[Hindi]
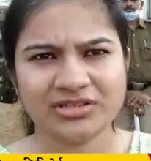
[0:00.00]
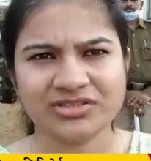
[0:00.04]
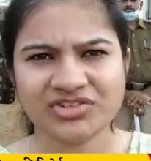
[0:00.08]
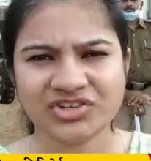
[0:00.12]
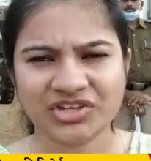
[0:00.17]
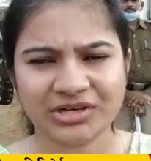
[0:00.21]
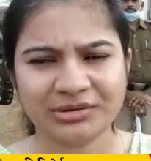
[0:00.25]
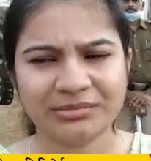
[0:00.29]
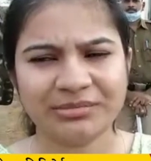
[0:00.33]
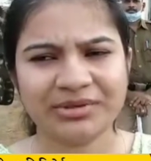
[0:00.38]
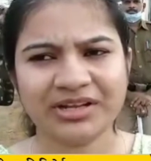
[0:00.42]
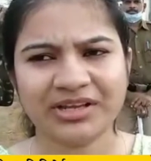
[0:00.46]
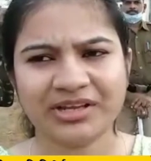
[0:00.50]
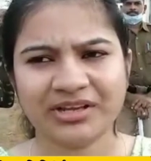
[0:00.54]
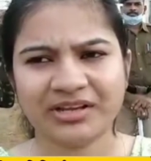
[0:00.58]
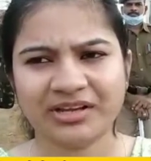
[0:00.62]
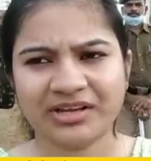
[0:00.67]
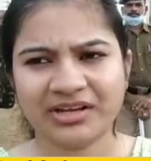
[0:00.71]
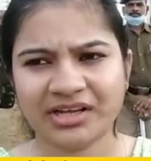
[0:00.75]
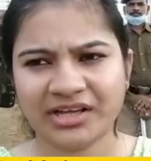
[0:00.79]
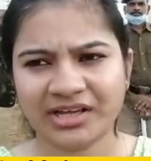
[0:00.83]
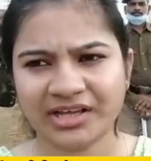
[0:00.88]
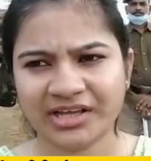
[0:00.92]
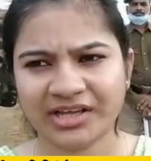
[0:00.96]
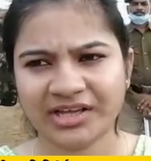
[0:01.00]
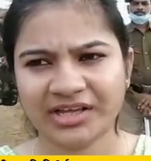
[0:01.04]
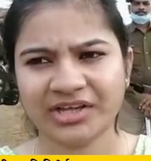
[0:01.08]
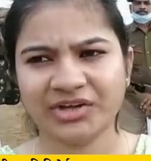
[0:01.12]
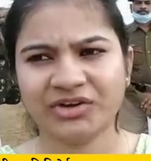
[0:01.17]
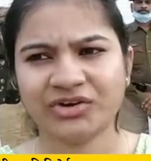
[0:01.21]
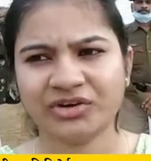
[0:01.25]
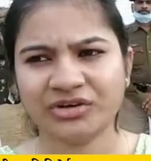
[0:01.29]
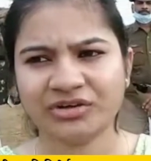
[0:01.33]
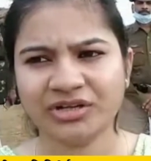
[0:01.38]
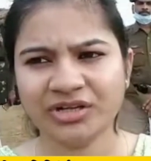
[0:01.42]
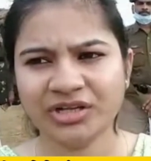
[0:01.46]
जेल में रहकर आया है
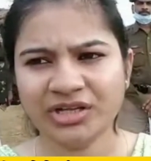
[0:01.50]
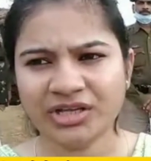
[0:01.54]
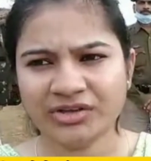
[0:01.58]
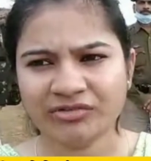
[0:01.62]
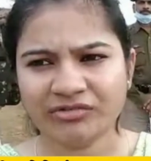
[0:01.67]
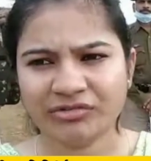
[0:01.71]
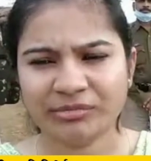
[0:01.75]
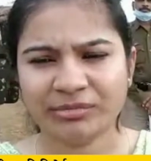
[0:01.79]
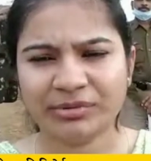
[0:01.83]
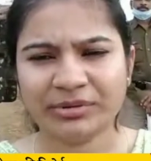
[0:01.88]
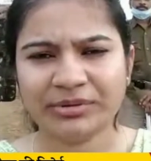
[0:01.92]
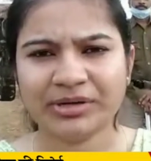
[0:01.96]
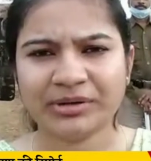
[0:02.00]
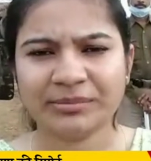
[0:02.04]
और विभिन्न